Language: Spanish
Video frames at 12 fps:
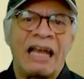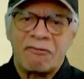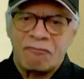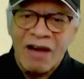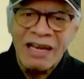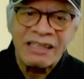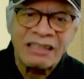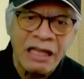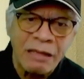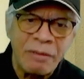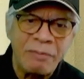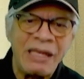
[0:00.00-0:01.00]
la
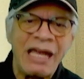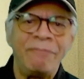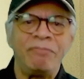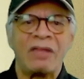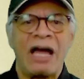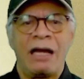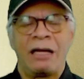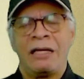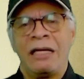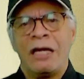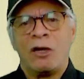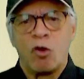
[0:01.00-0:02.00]
falta de vivienda,
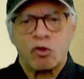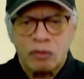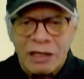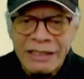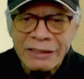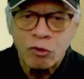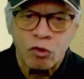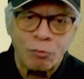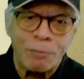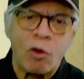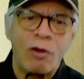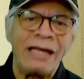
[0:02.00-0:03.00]
los
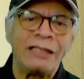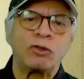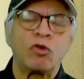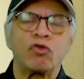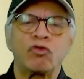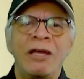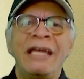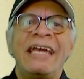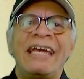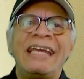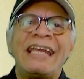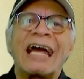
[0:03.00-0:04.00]
delitos violentos
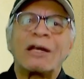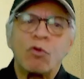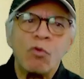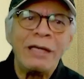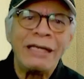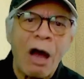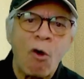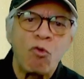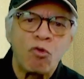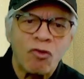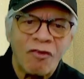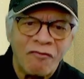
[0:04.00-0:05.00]
y la ruina
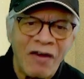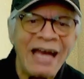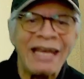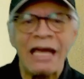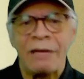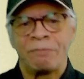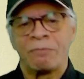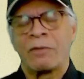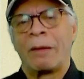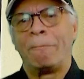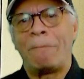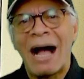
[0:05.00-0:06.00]
urbana
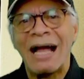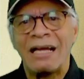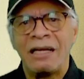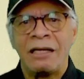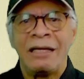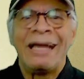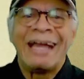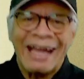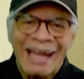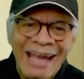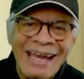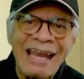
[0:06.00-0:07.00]
van
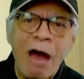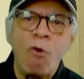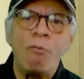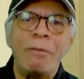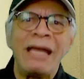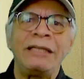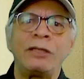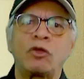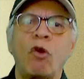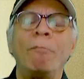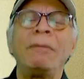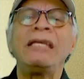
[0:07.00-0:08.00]
en
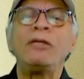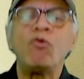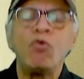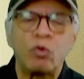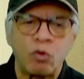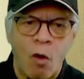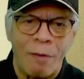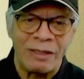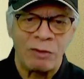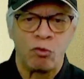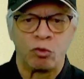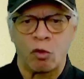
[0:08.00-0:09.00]
aumento minuto a
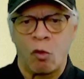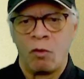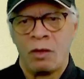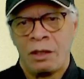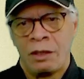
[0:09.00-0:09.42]
minuto.